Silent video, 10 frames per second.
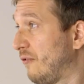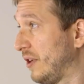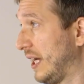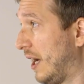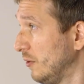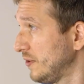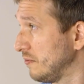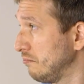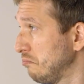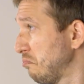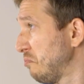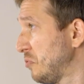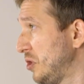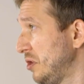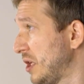Von außen
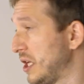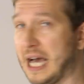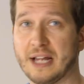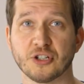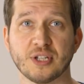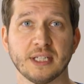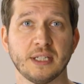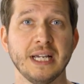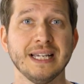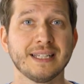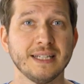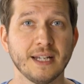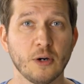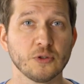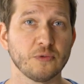Sieht dein Ladestecker
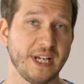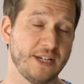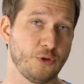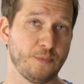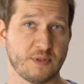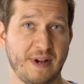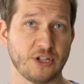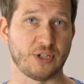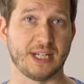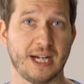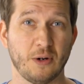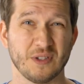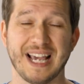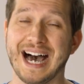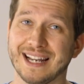genauso wie ein Typ-2-Stecker
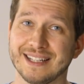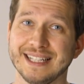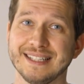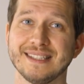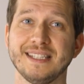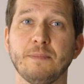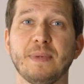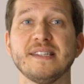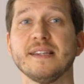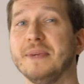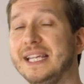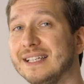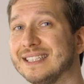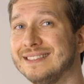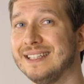aus. Allerdings sind die Pins im
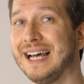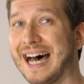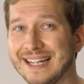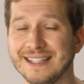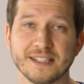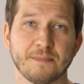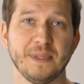Inneren anders